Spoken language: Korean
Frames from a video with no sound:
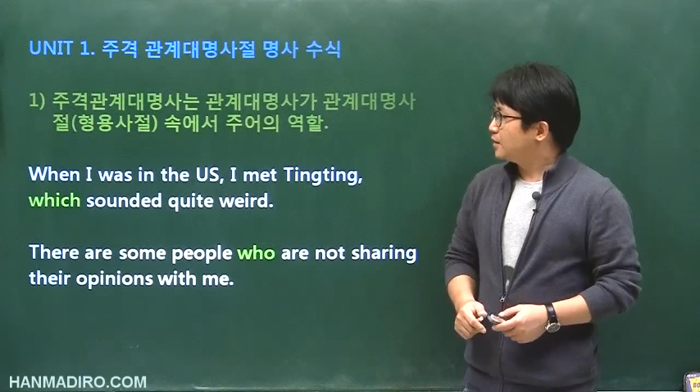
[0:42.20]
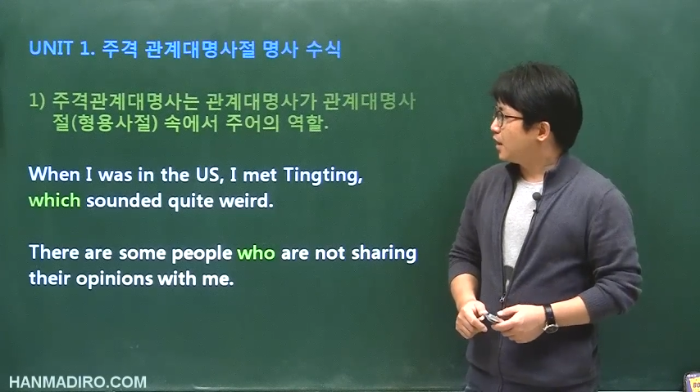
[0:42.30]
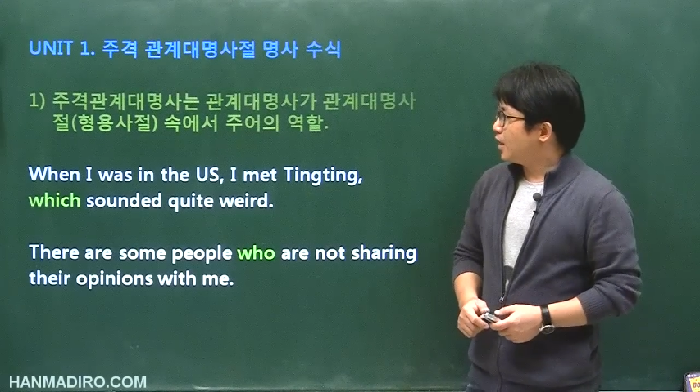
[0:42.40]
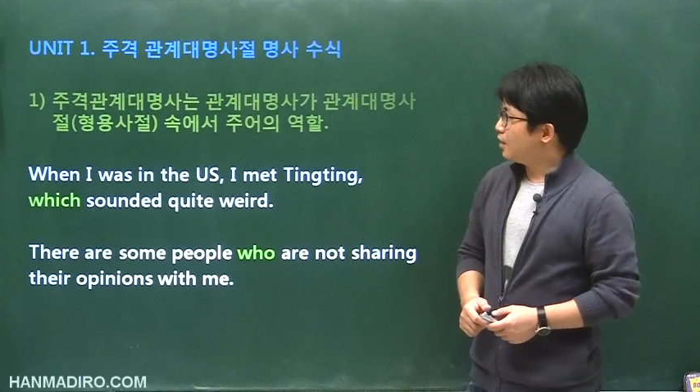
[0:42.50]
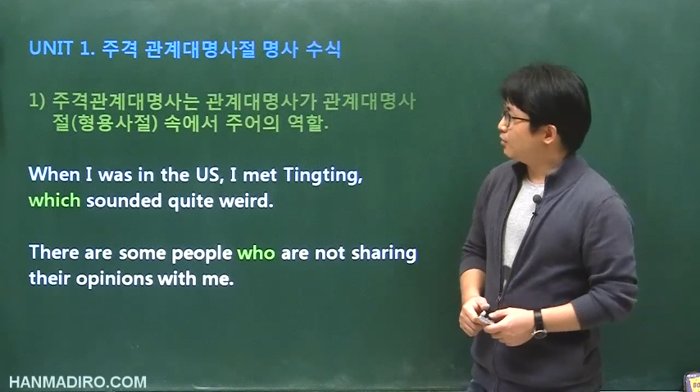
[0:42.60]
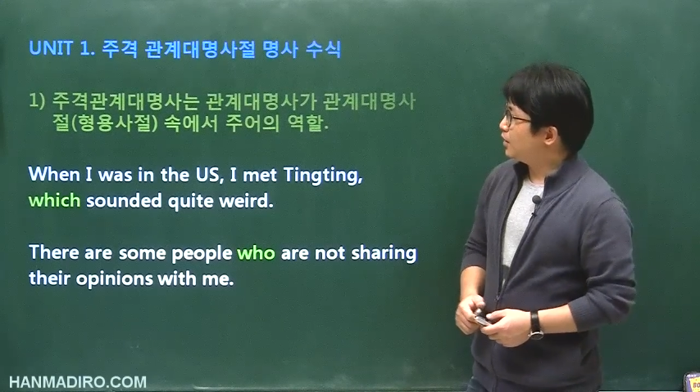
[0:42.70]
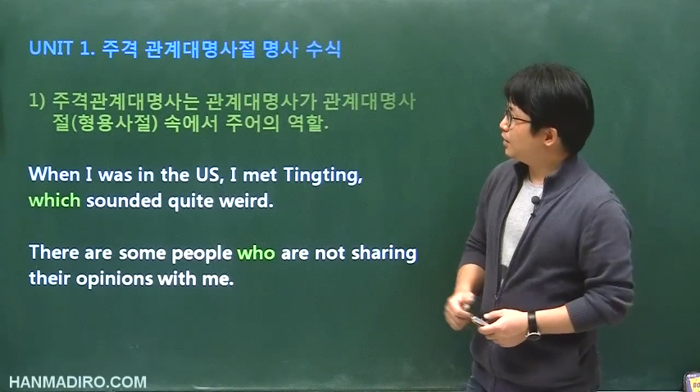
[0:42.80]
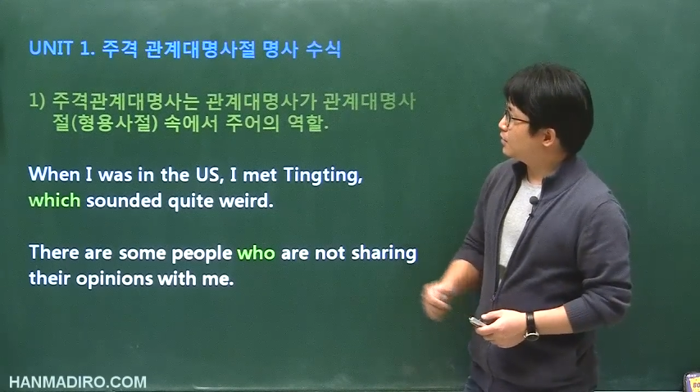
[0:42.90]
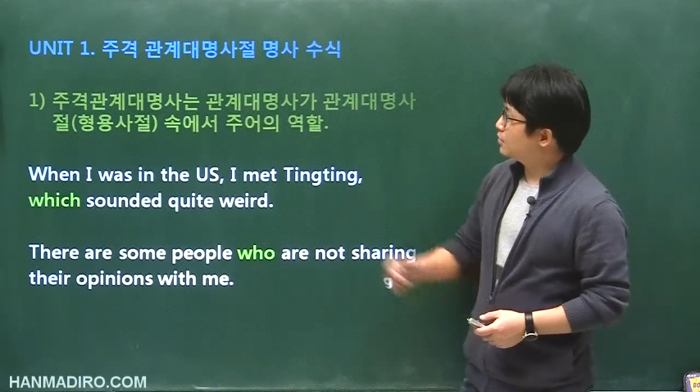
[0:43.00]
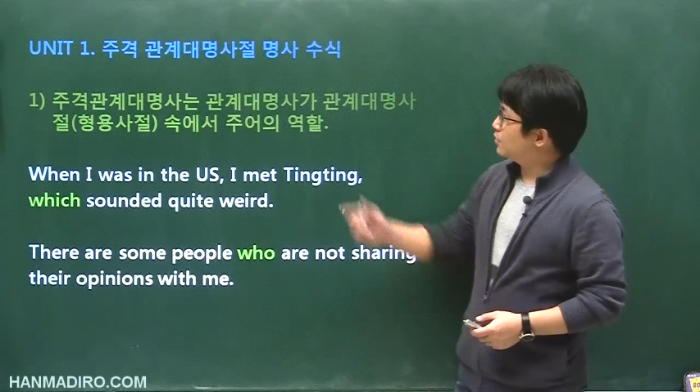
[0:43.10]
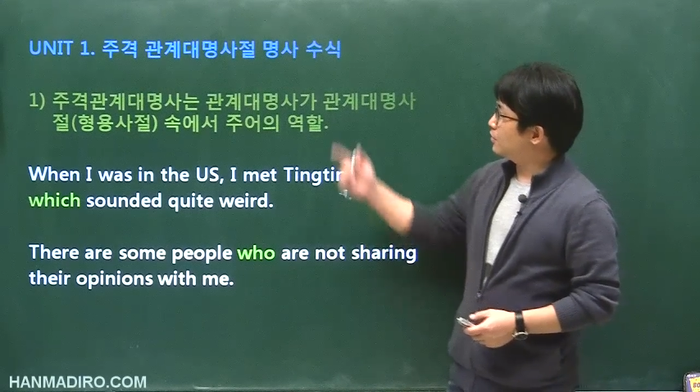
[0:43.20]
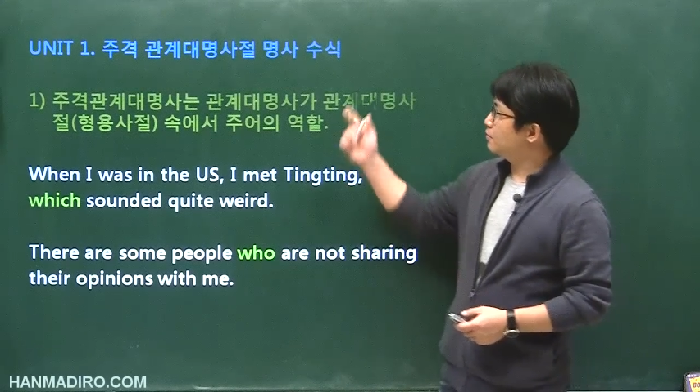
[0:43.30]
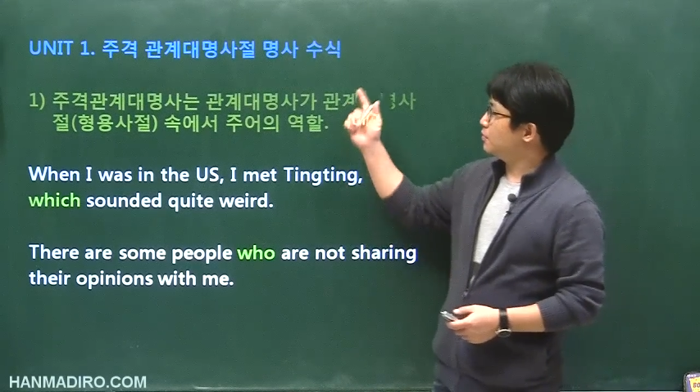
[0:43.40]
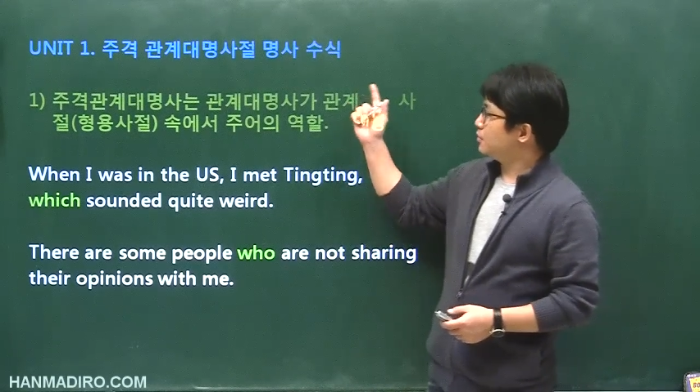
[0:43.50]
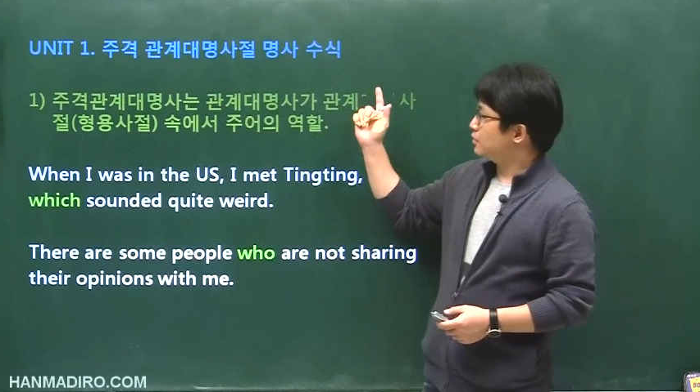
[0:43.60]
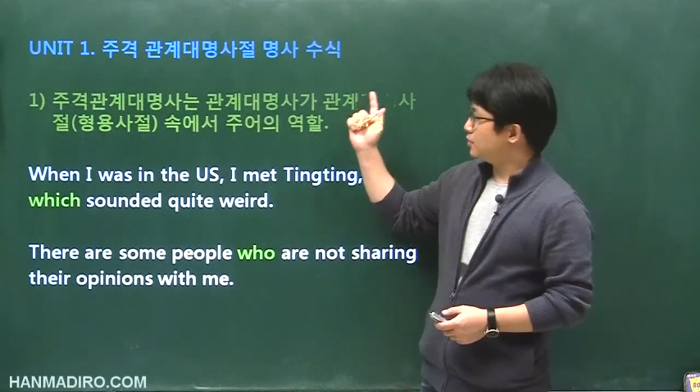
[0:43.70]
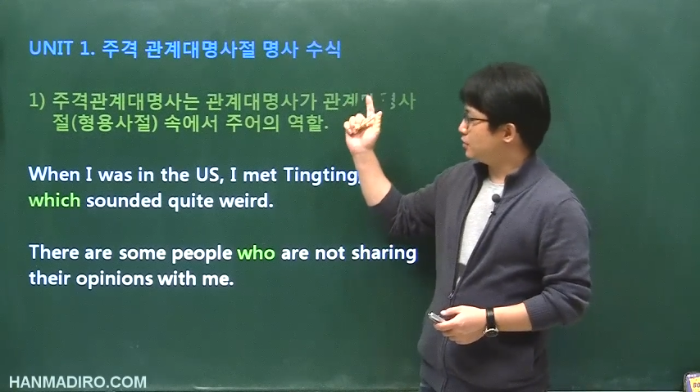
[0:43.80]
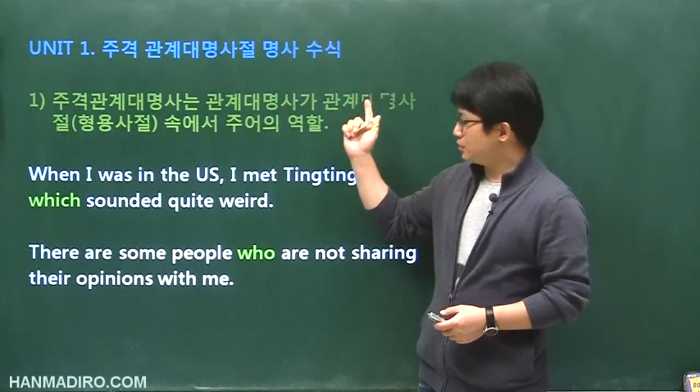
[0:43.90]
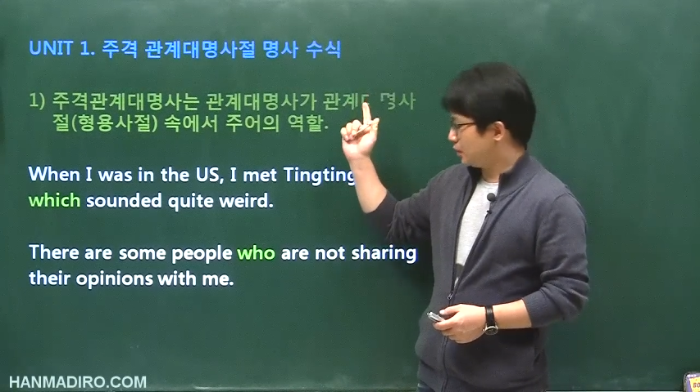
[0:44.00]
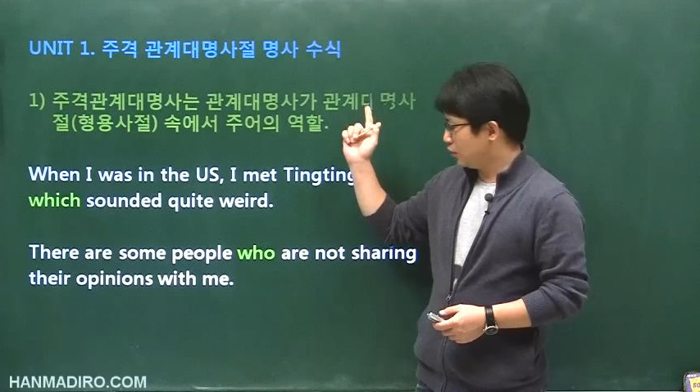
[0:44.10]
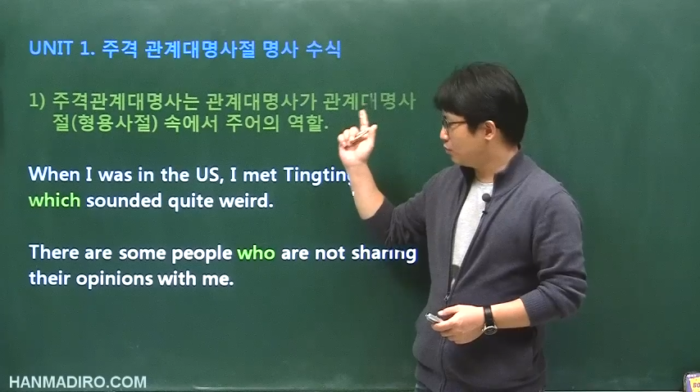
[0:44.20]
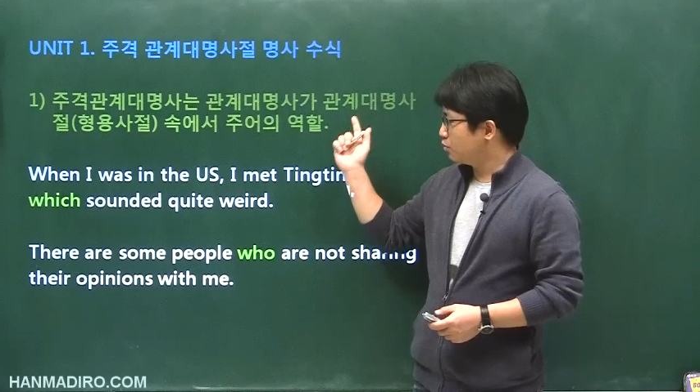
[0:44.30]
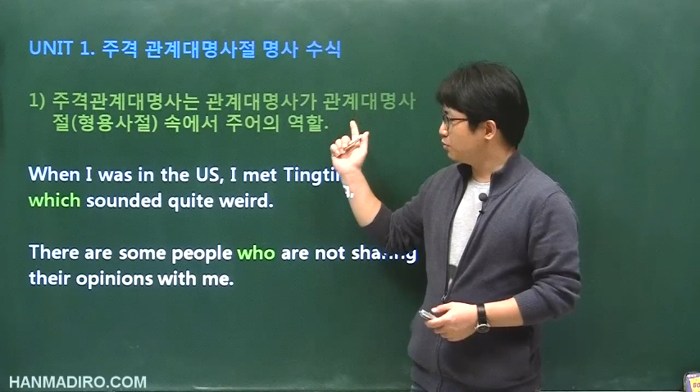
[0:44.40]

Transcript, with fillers: 자, 우리 저 이론